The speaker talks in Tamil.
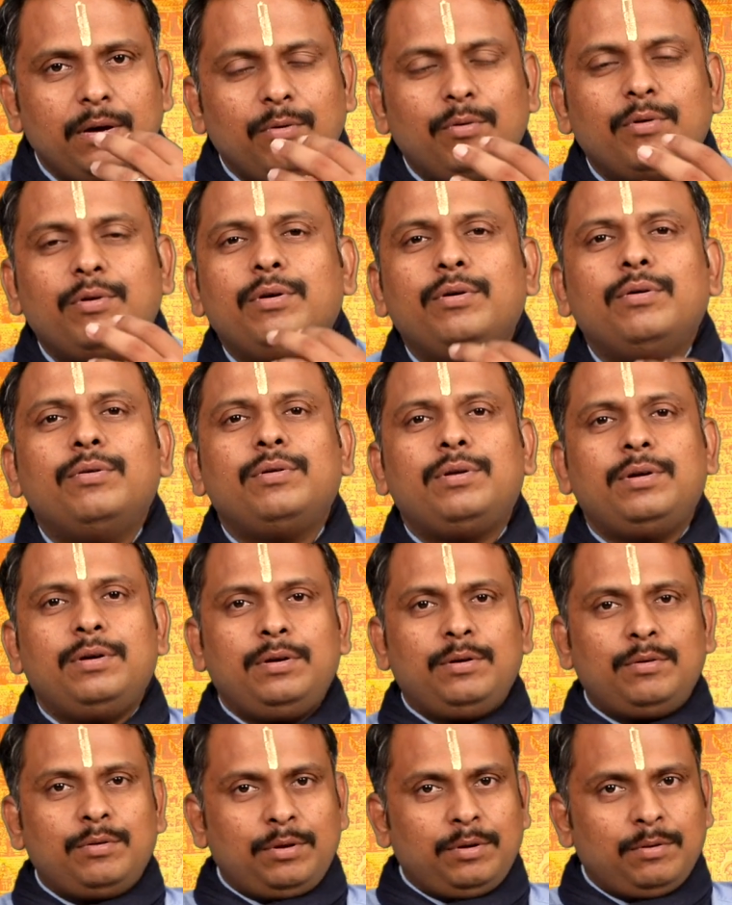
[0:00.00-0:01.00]
ஒரு ஒரு
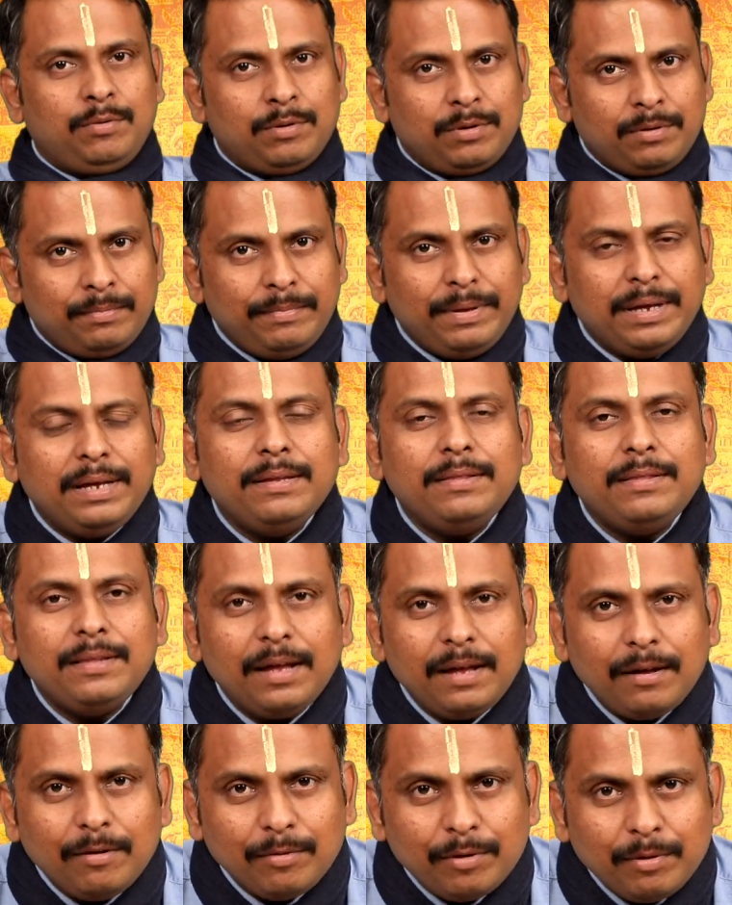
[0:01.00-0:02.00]
ஒரு ஒரு மிகுந்த
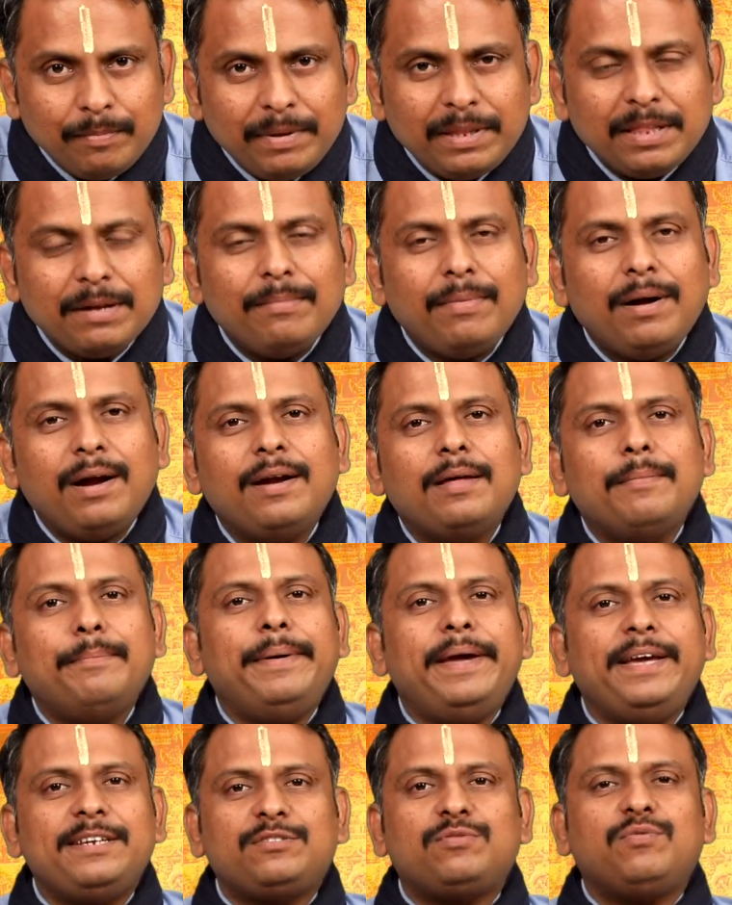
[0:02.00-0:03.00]
ஒரு மிதமான
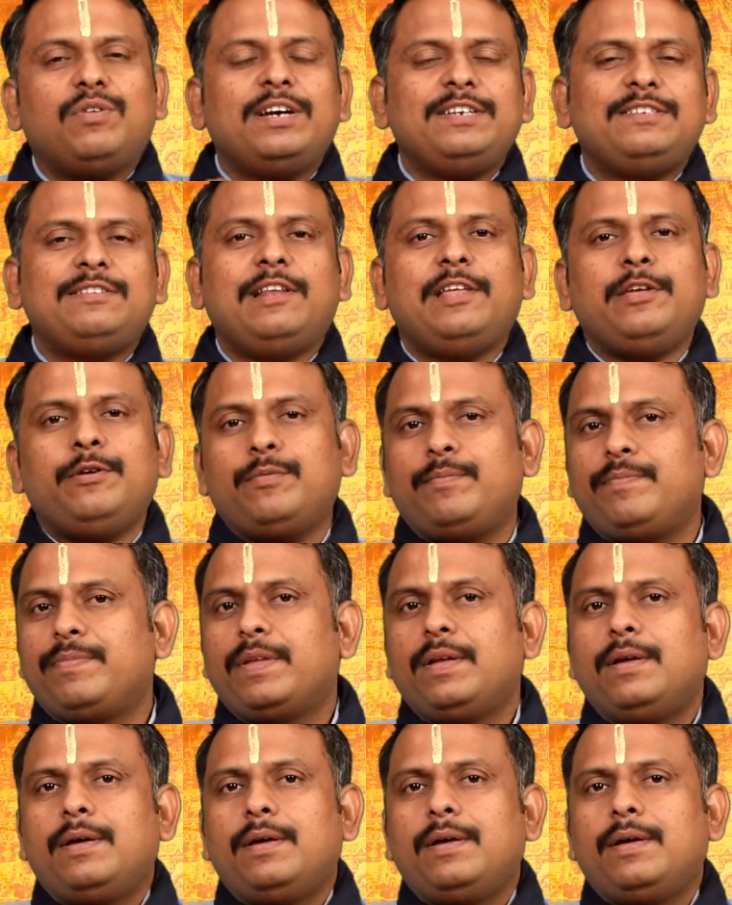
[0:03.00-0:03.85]
பேஸ் வாய்ஸ்லையும்